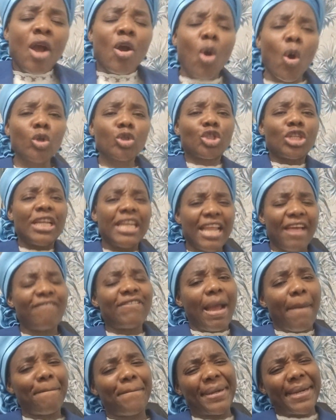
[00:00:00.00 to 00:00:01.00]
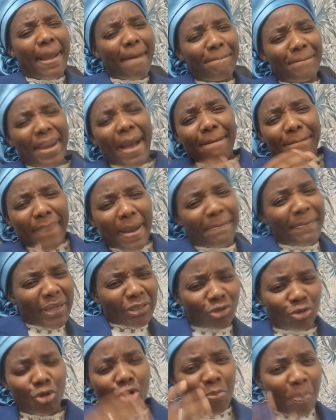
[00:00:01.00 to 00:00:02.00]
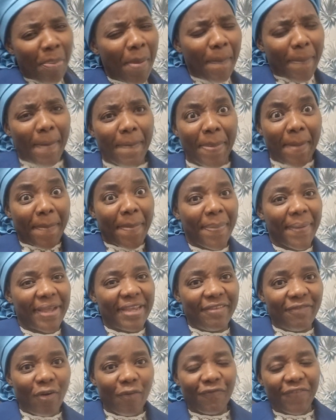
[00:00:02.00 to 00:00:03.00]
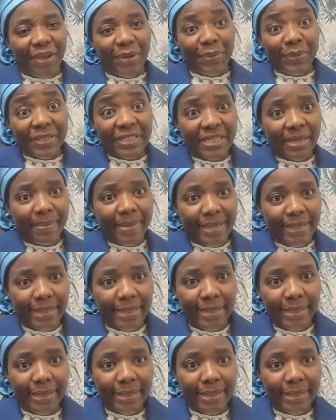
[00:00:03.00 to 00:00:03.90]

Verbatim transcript: Quand je lève la prière, papa, papa, sur papa, papa, ils vont faire une semaine.